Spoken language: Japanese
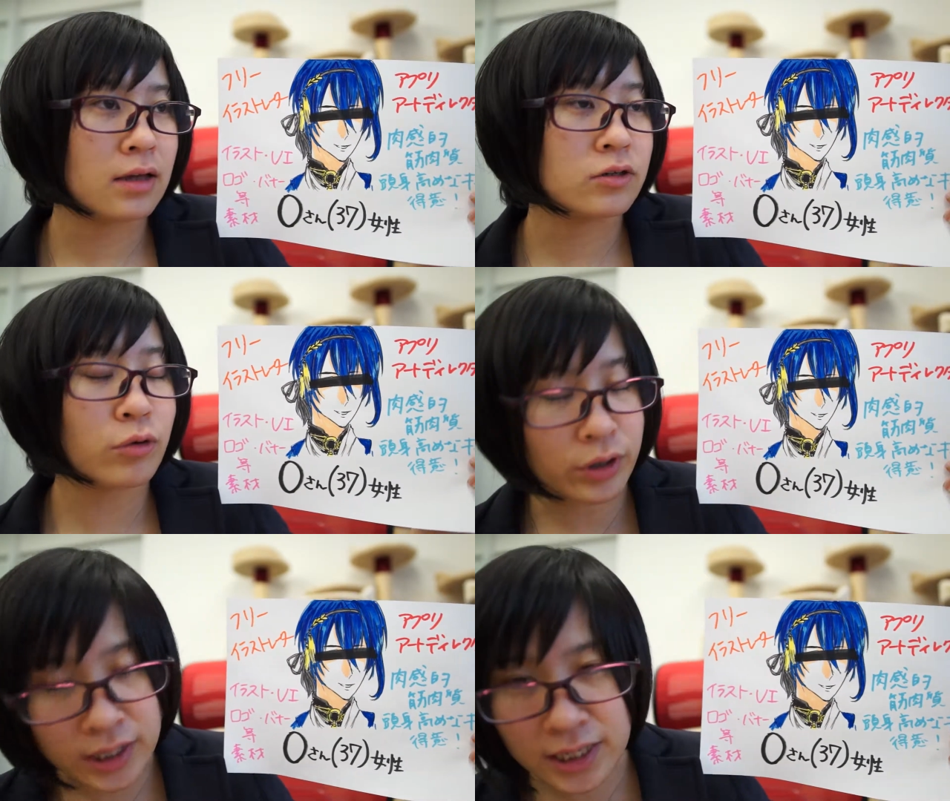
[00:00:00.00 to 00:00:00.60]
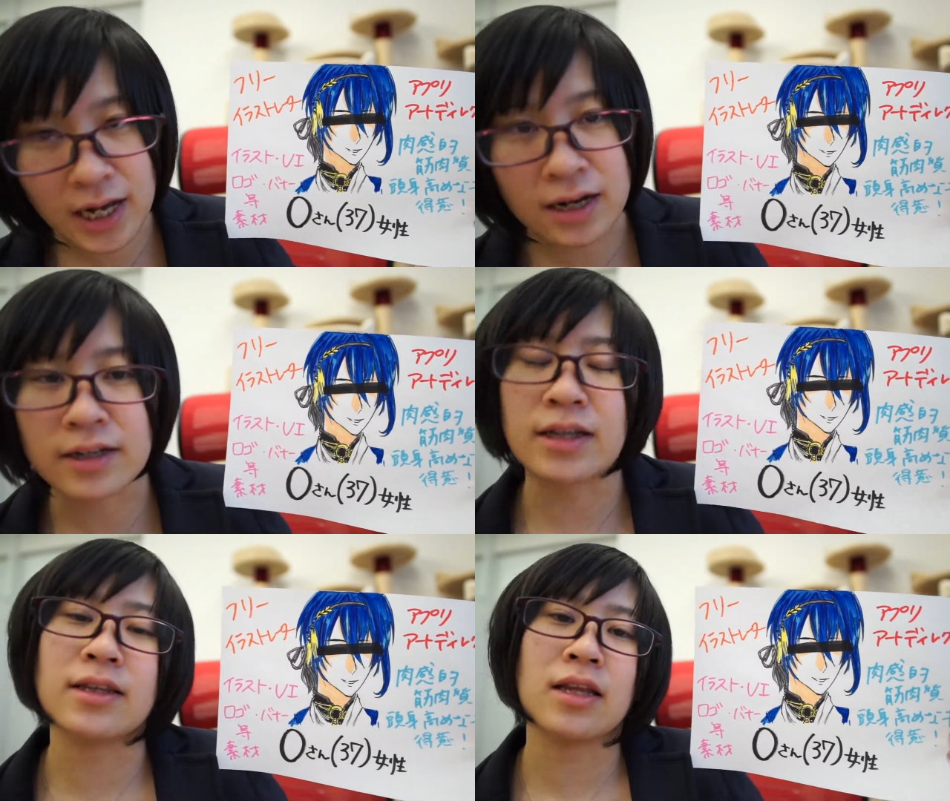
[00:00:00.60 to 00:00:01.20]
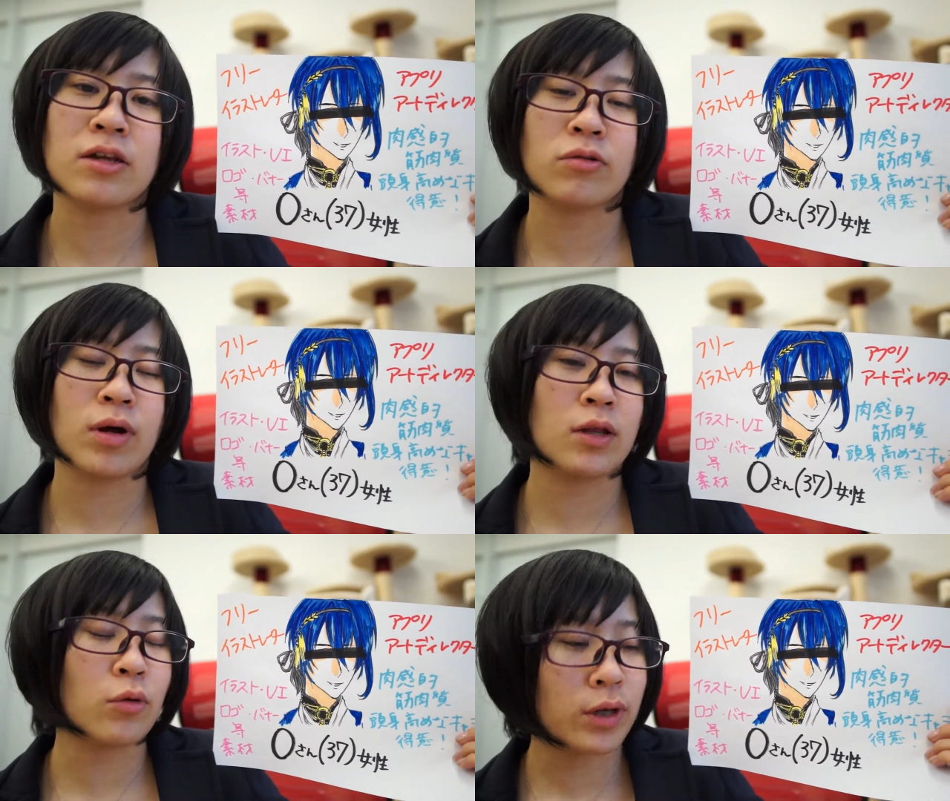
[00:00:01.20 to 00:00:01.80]
クオリティ管理だったりと
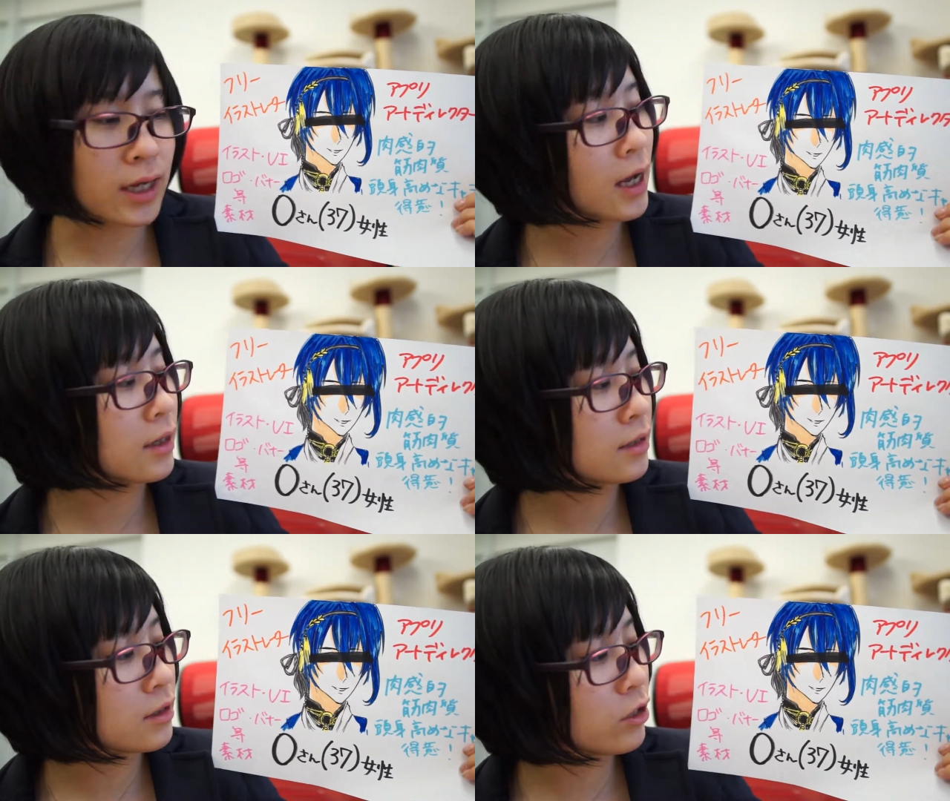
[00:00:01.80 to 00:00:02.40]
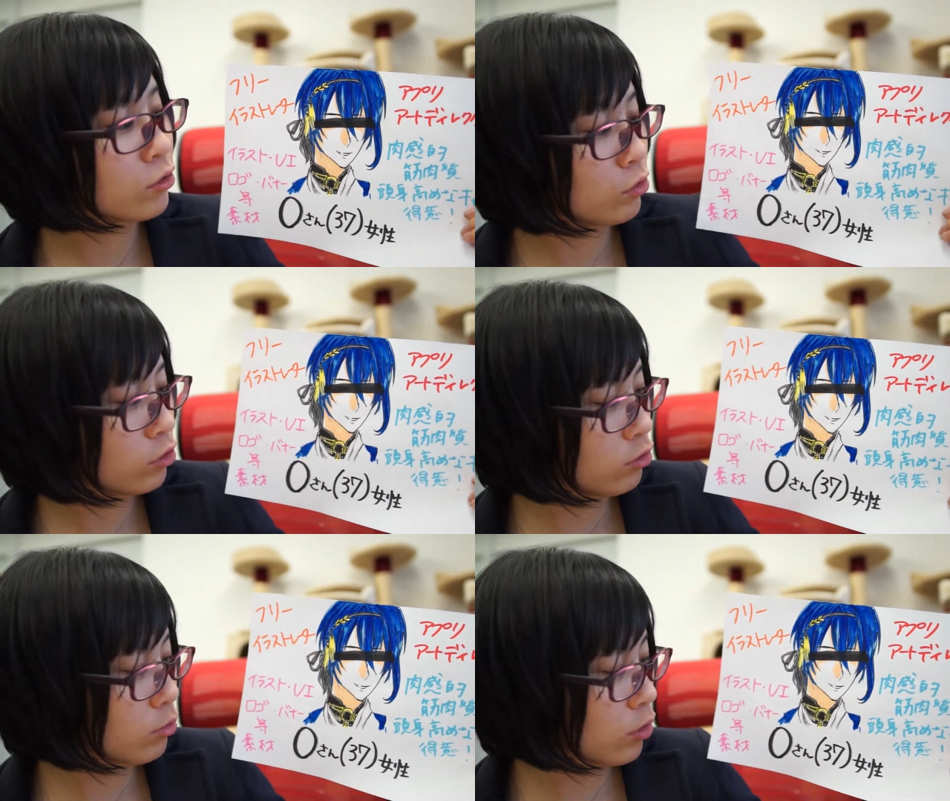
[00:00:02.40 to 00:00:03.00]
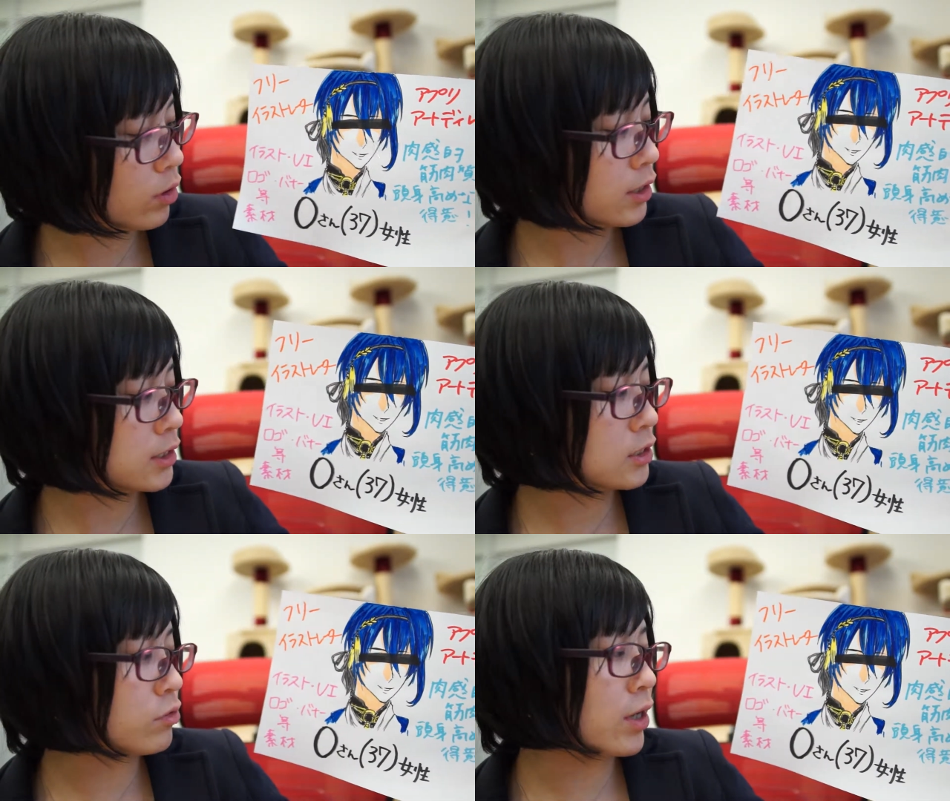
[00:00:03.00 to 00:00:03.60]
か納期管理っていうところも
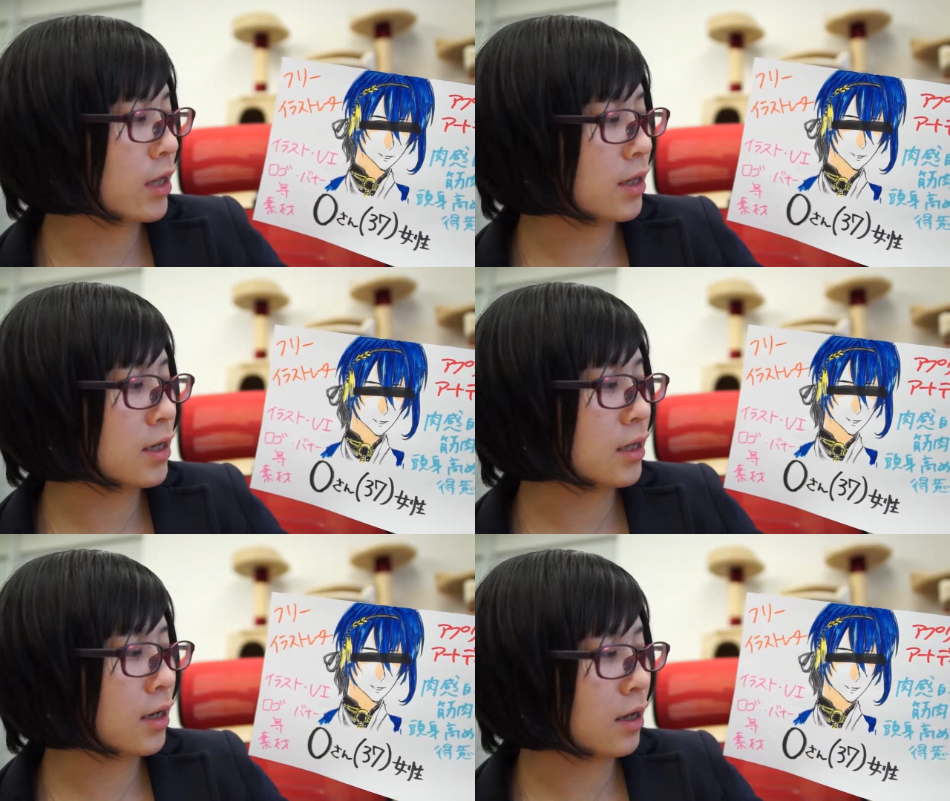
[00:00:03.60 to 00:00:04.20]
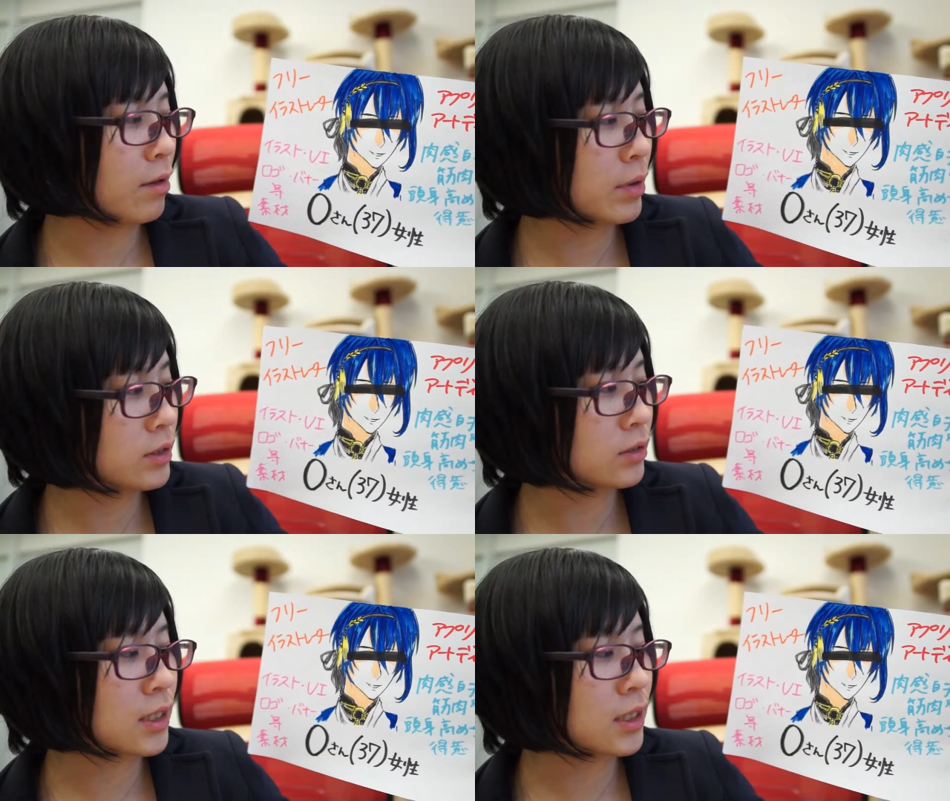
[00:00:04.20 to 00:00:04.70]
きちんとやっていただけます。